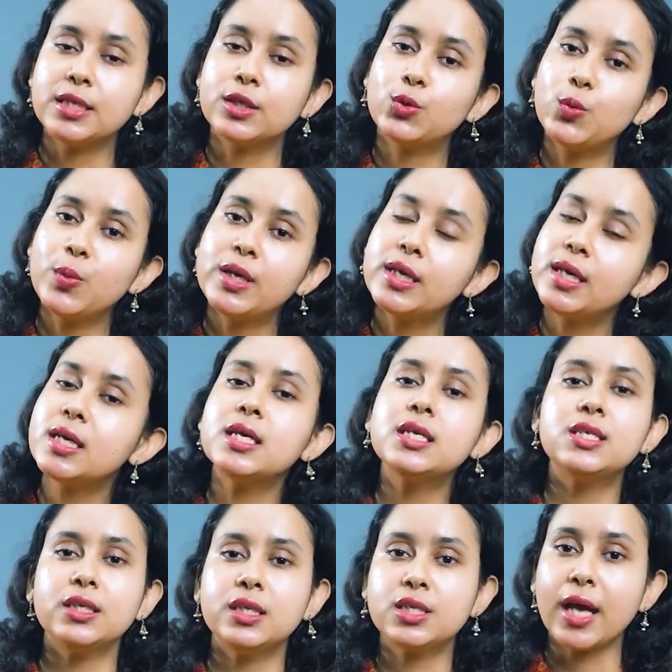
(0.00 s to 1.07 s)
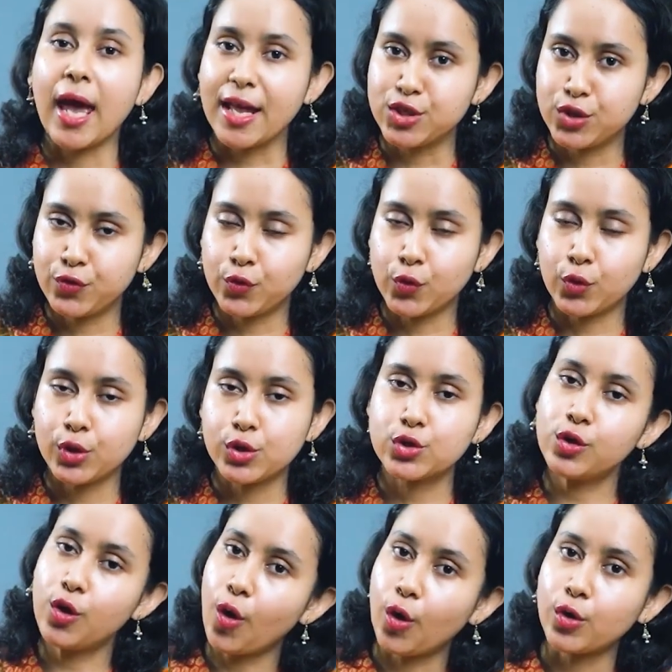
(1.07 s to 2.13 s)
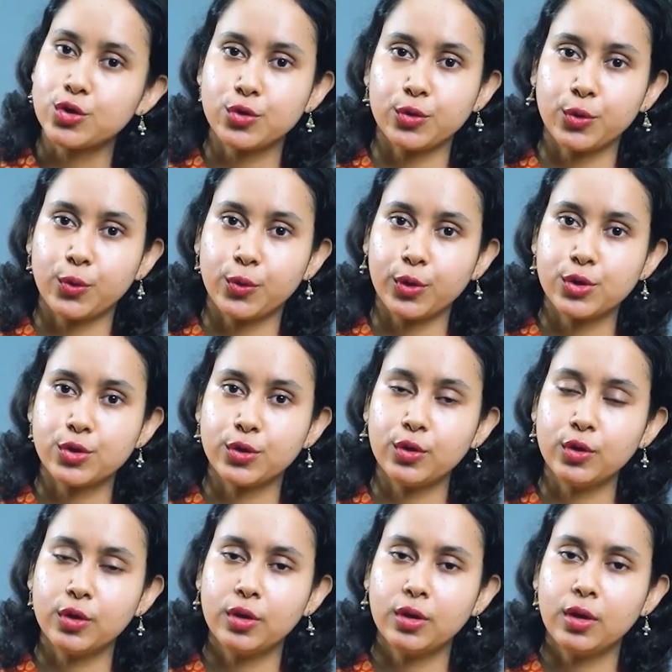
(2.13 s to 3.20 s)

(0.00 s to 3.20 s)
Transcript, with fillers: যে তুমি কি কি জিনিস অ্যাচিভ করেছো অর্জন করেছো